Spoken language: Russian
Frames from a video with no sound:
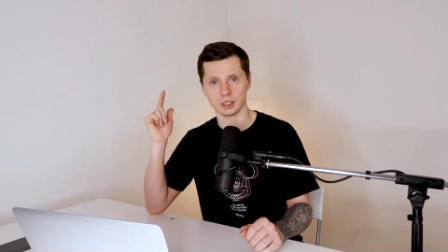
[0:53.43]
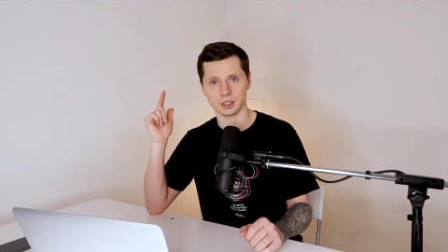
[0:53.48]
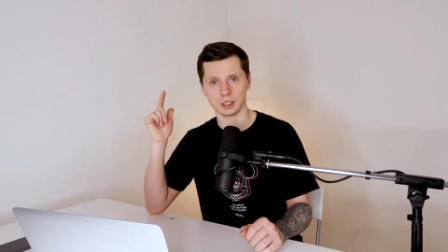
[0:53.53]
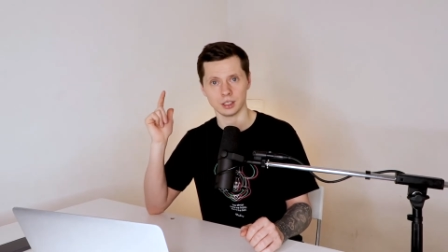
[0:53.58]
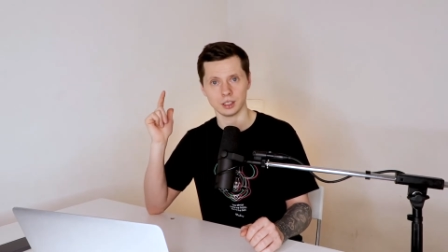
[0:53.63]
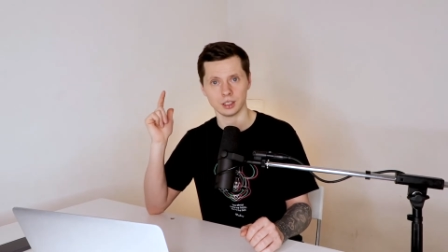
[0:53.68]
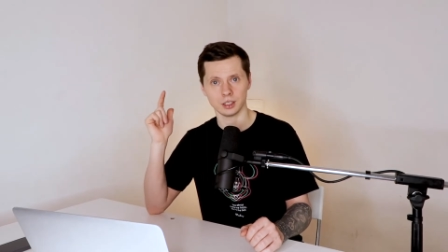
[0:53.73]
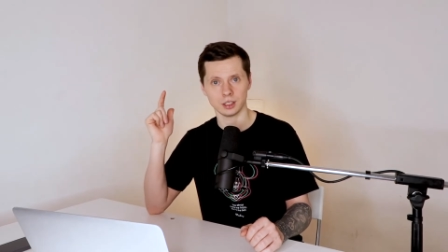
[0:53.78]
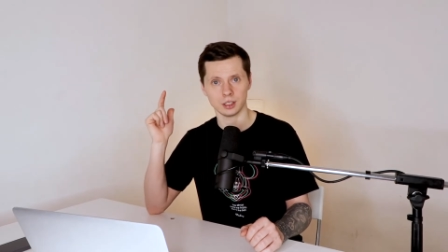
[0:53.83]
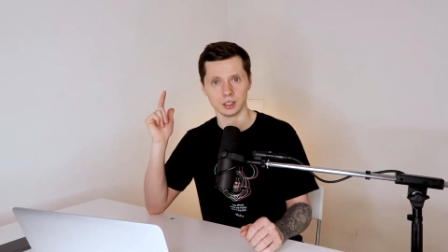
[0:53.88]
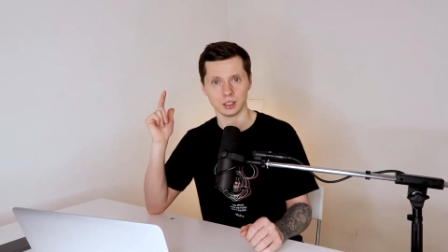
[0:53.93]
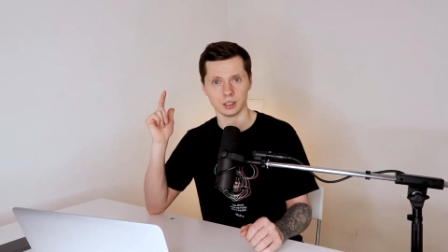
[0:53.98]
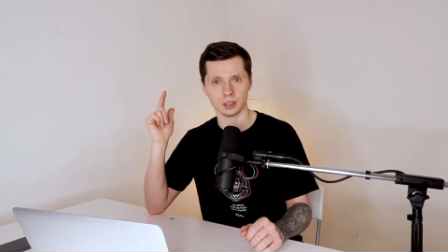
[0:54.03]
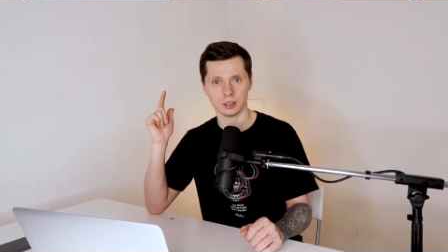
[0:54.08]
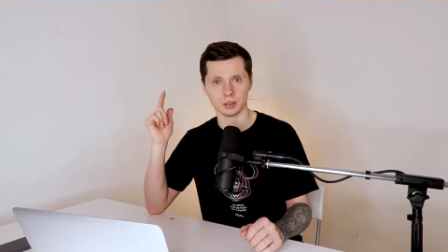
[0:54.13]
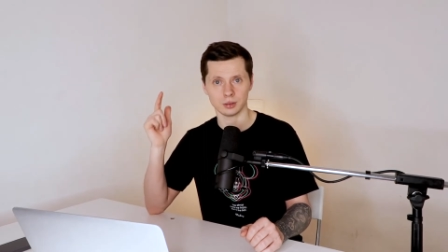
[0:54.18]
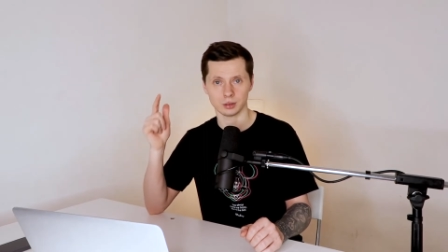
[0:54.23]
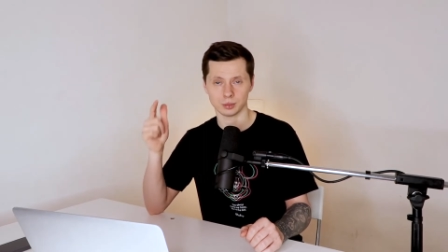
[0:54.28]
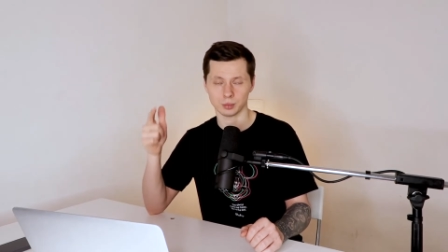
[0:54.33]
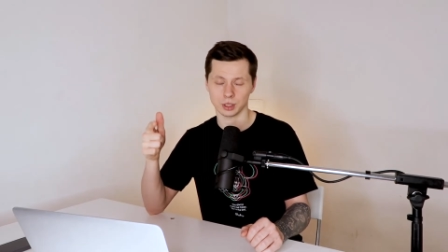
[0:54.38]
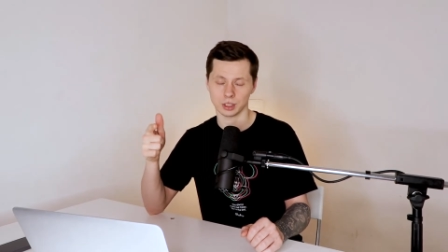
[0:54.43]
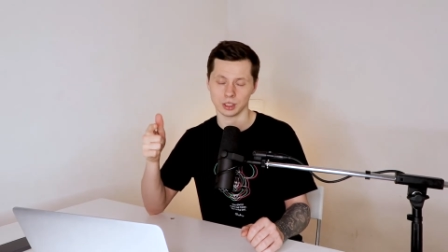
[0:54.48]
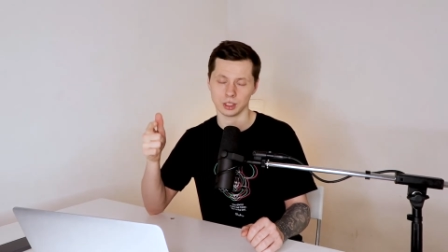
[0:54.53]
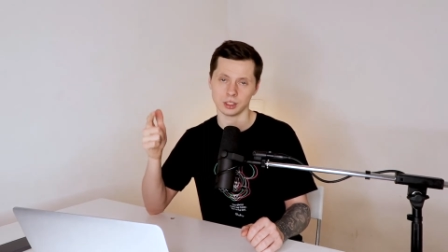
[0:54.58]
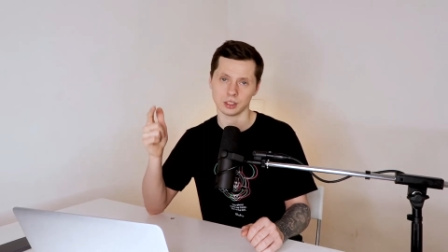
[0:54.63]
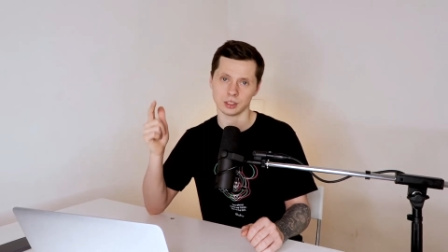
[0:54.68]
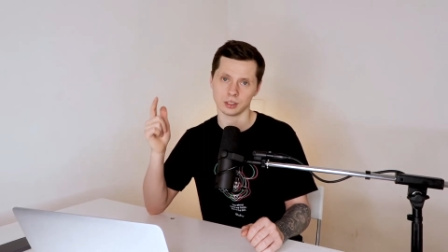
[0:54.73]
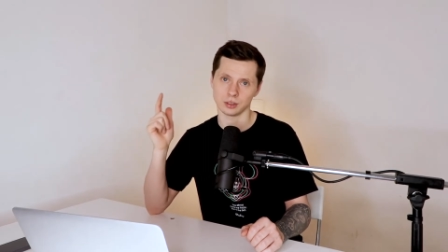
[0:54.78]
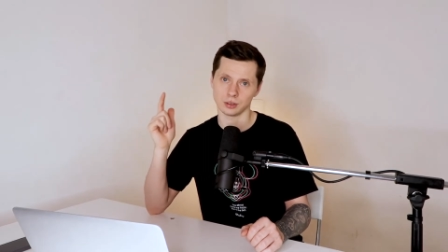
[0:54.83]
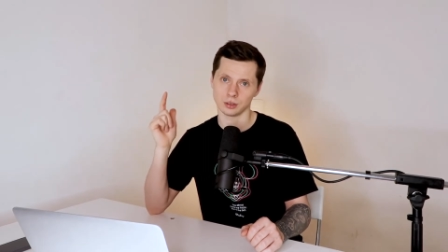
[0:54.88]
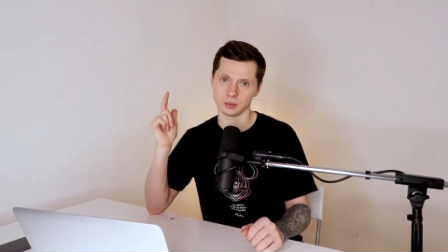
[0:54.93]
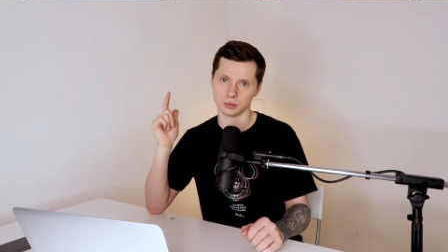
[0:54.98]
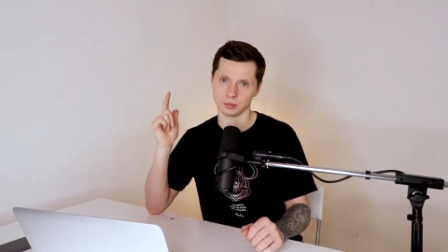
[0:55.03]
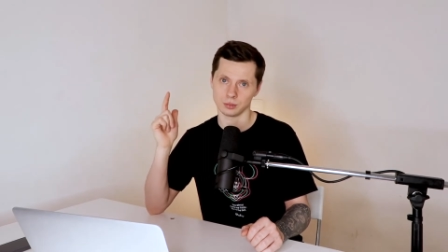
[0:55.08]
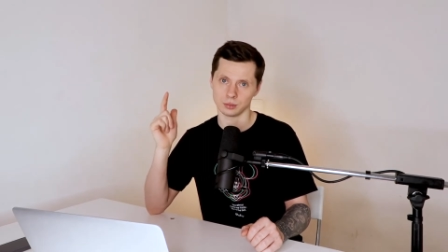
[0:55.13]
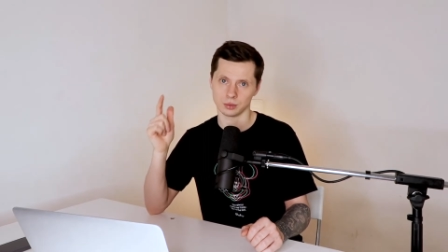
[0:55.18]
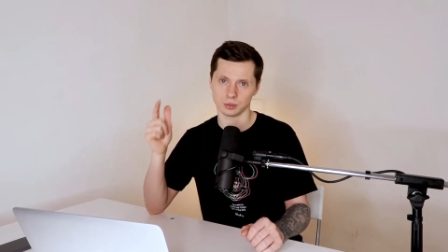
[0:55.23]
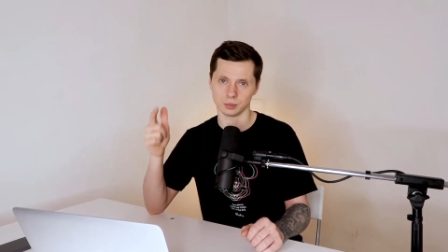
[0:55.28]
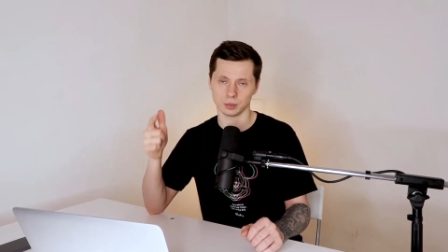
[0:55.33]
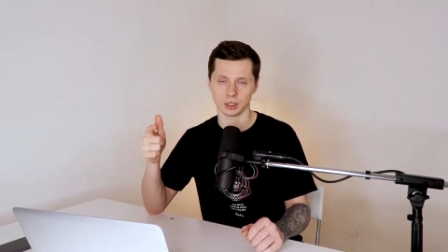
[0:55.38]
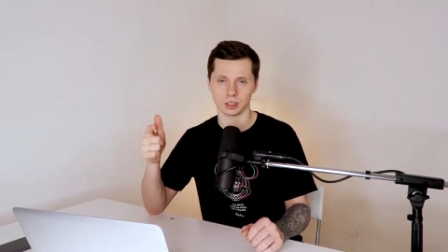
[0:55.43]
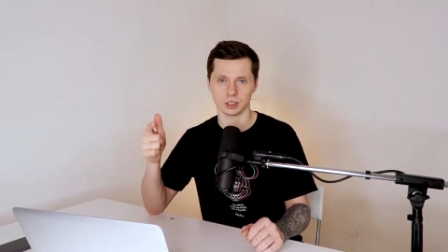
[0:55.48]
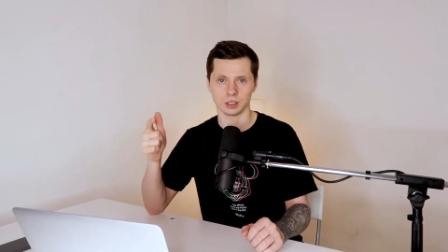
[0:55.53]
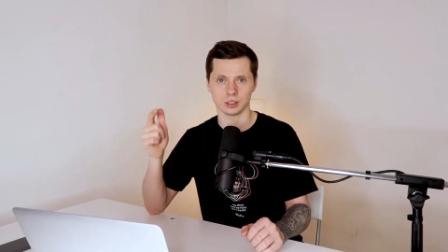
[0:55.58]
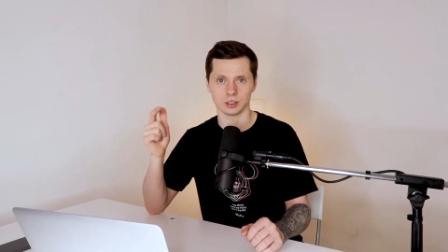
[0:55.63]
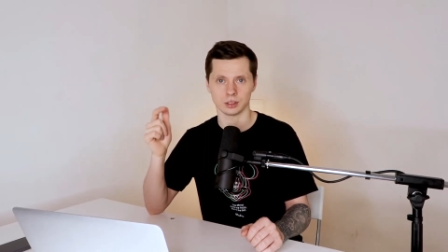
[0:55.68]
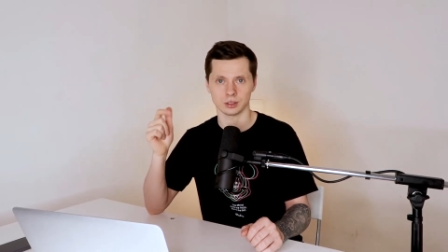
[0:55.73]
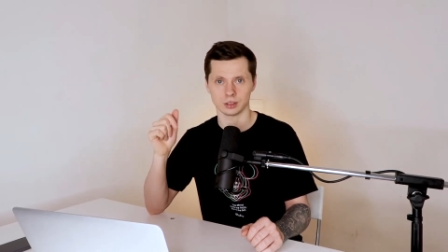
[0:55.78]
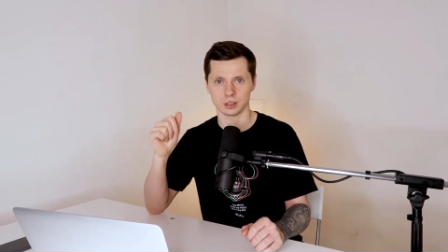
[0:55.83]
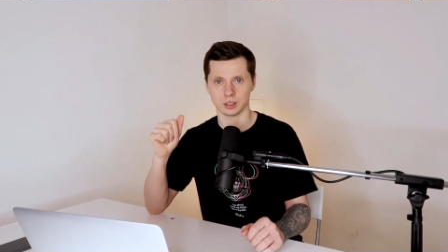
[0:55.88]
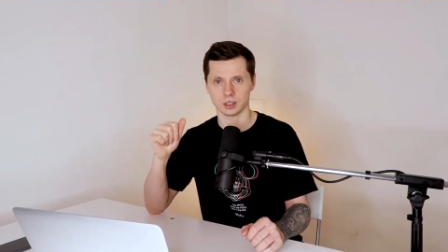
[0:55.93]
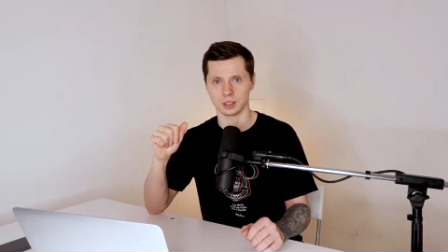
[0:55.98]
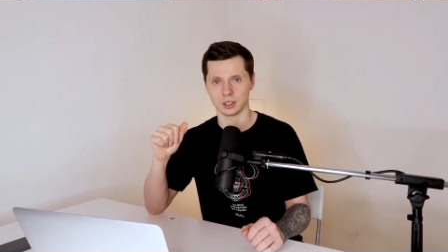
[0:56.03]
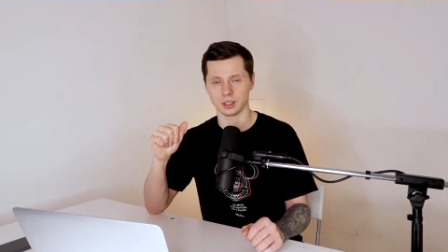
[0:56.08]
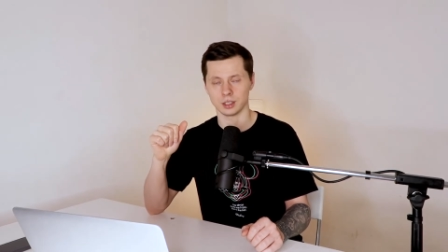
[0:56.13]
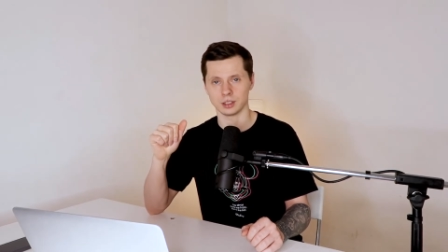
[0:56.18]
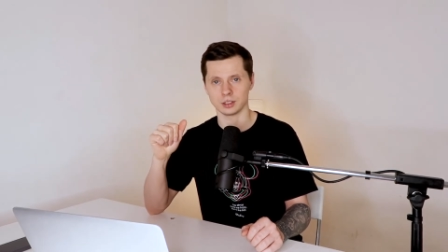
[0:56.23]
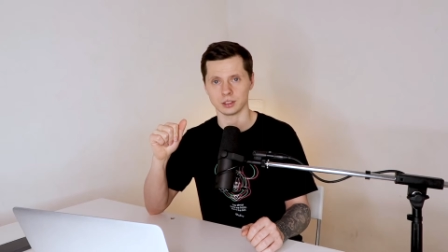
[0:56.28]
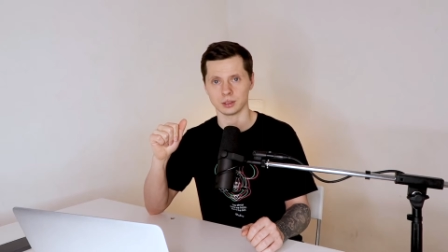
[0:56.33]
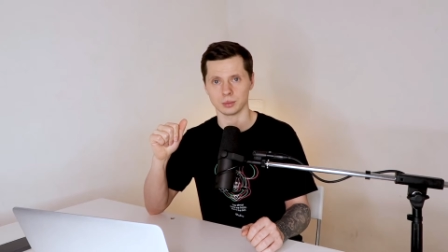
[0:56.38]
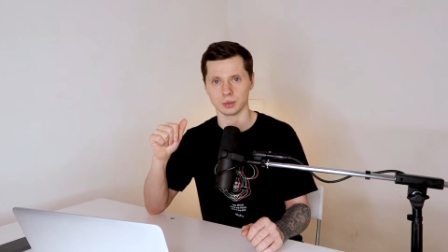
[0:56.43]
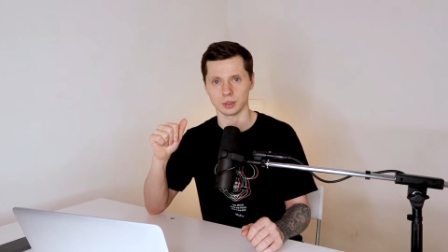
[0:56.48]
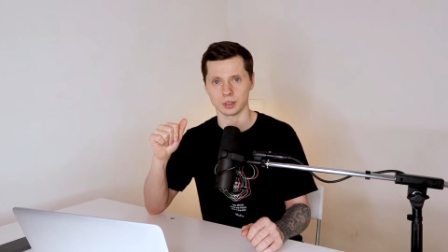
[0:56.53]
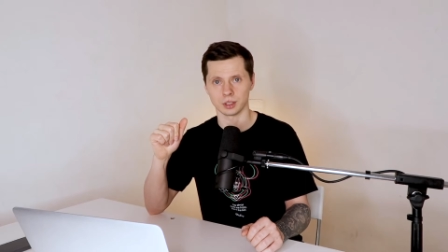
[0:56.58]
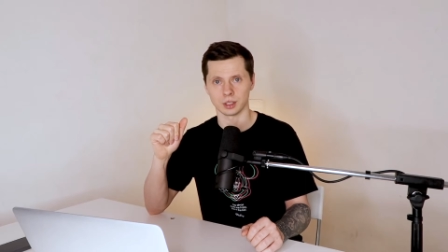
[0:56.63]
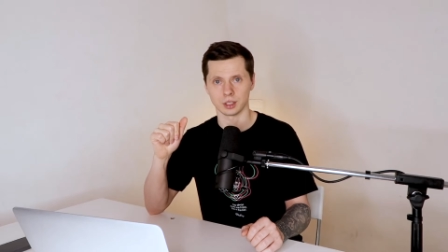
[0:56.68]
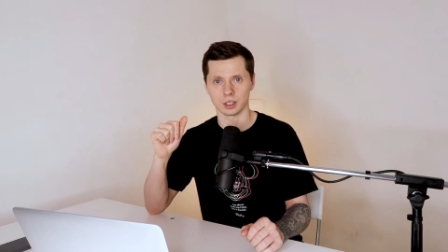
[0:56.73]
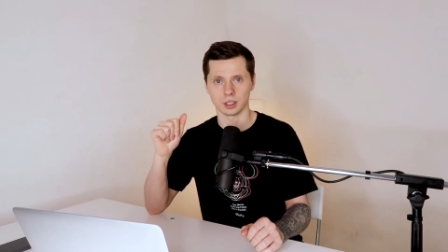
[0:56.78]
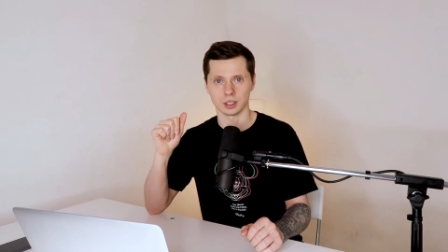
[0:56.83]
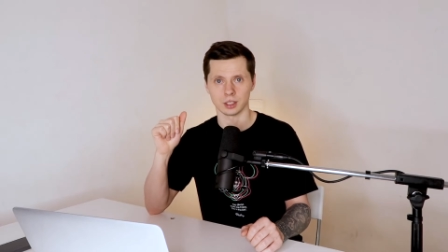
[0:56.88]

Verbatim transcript: и смотрите, смотрите за релизами,